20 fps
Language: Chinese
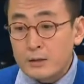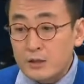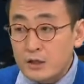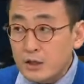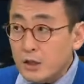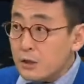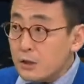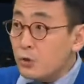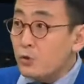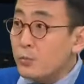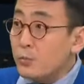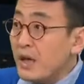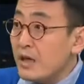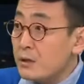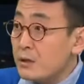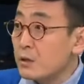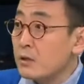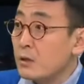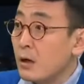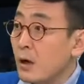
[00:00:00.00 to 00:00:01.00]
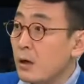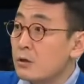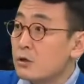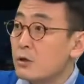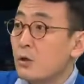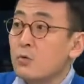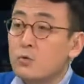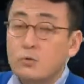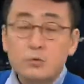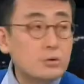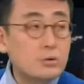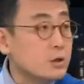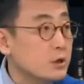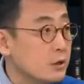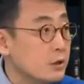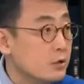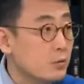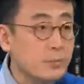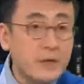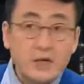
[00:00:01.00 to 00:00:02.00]
接受面试啊，找工作
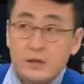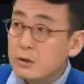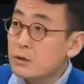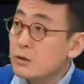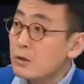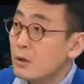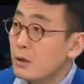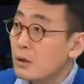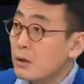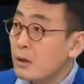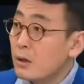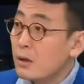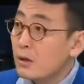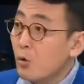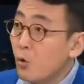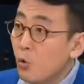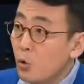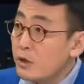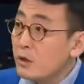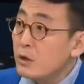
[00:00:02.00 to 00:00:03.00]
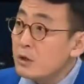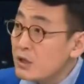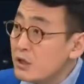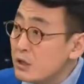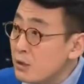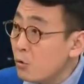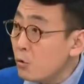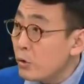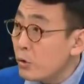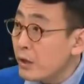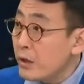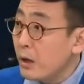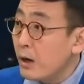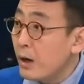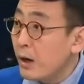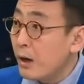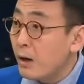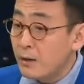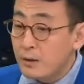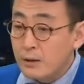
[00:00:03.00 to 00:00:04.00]
接受面试获得机会的
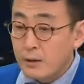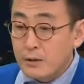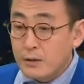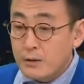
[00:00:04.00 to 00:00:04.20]
哈，